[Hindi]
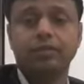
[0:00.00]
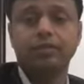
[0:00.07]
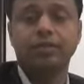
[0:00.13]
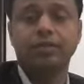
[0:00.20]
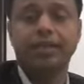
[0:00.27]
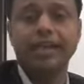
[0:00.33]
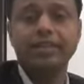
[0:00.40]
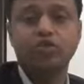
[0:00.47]

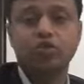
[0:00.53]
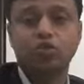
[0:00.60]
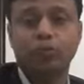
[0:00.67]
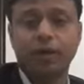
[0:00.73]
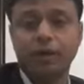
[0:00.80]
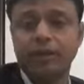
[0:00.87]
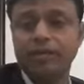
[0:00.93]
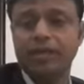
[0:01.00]
डेस्क
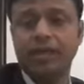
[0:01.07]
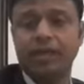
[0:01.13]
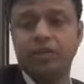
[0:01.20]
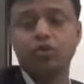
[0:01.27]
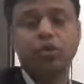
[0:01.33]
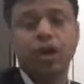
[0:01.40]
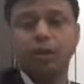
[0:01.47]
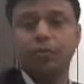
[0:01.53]
सुपरवाइजर का जो
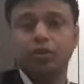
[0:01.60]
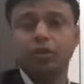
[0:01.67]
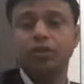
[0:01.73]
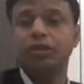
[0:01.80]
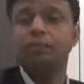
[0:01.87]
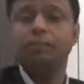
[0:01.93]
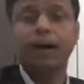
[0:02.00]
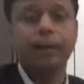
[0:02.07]
काम होता है देन
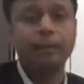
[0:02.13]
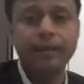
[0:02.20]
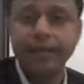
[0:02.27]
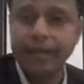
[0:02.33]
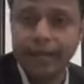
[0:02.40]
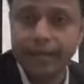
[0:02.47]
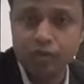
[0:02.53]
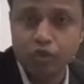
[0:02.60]
पब्लिक
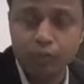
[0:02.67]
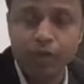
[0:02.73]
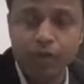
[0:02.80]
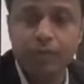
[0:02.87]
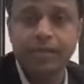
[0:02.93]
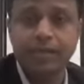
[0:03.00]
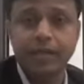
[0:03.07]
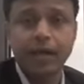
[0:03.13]
एरिया
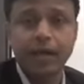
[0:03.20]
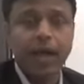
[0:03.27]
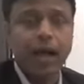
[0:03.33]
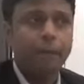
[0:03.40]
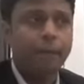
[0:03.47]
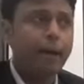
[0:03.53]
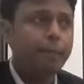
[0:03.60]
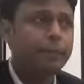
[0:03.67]
सुपरवाइजर
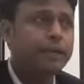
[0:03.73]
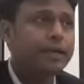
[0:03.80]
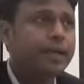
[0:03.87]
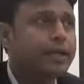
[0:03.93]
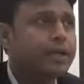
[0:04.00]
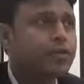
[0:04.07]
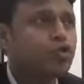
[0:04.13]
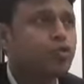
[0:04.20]
पब्लिक
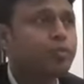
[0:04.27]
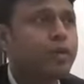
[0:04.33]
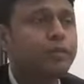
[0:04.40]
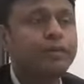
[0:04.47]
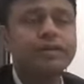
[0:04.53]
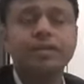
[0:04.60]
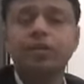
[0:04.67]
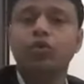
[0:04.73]
एरिया
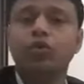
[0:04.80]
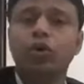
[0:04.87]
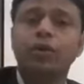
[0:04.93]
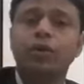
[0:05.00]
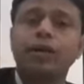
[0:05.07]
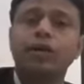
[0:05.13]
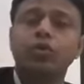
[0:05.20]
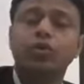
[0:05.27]
सुपरवाइजर
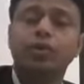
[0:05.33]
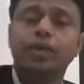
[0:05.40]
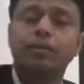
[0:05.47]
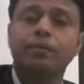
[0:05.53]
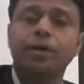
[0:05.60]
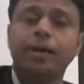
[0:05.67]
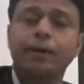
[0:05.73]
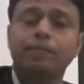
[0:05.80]
नॉर्मली होता है
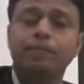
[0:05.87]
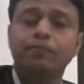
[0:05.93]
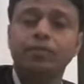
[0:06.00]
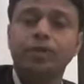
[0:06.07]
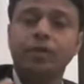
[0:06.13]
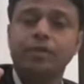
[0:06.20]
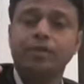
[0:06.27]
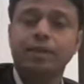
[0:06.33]
आपका
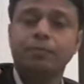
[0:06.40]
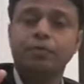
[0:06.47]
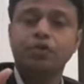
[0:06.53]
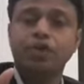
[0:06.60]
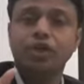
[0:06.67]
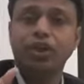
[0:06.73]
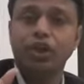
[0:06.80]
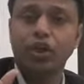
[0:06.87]
सपोज
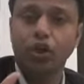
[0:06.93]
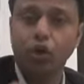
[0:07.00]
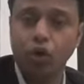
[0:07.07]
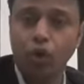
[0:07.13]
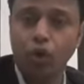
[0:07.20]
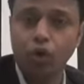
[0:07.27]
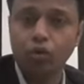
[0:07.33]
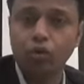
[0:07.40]
देखिए
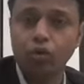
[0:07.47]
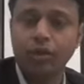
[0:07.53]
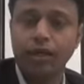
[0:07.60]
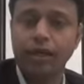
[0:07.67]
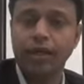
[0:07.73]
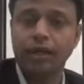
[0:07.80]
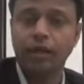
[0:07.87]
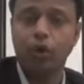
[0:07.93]
लॉन होता
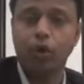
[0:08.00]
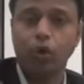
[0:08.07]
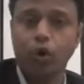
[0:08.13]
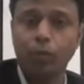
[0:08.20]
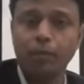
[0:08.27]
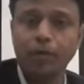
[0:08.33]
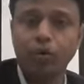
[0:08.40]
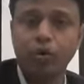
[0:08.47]
है
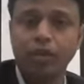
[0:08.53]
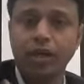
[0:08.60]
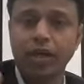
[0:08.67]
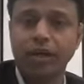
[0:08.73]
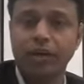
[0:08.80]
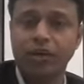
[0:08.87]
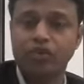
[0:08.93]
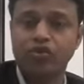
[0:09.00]
लॉबी होता है
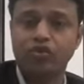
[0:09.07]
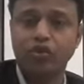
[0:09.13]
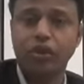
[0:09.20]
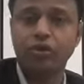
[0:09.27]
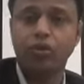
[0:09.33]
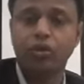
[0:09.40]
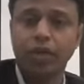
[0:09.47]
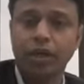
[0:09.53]
रेस्टोरेंट
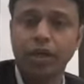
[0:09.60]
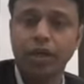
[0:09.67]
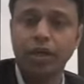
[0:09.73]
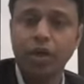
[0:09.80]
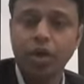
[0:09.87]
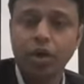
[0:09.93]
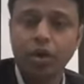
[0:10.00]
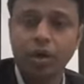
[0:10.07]
होता है
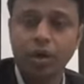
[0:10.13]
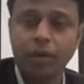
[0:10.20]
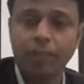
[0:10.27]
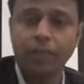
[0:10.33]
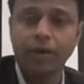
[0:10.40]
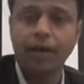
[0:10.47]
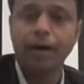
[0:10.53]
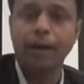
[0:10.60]
आपका